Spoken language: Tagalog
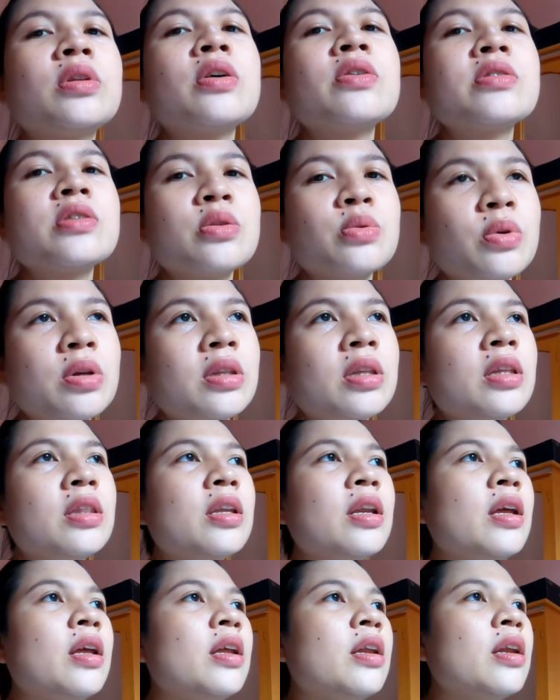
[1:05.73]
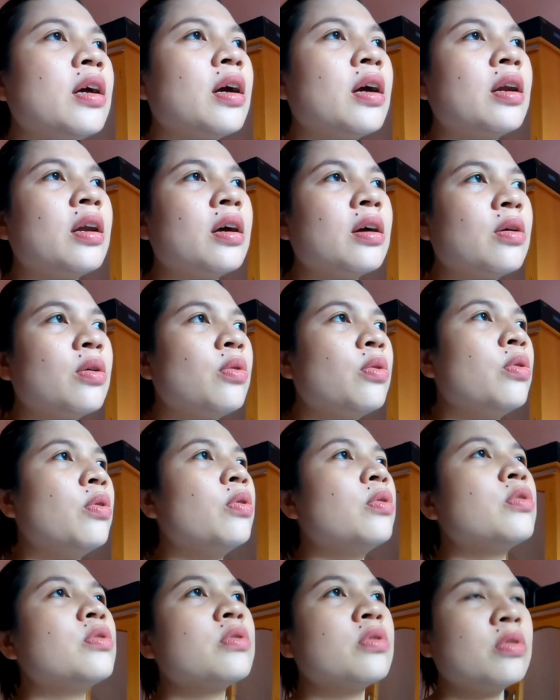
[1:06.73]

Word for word: June 5, 2023 nanganak ko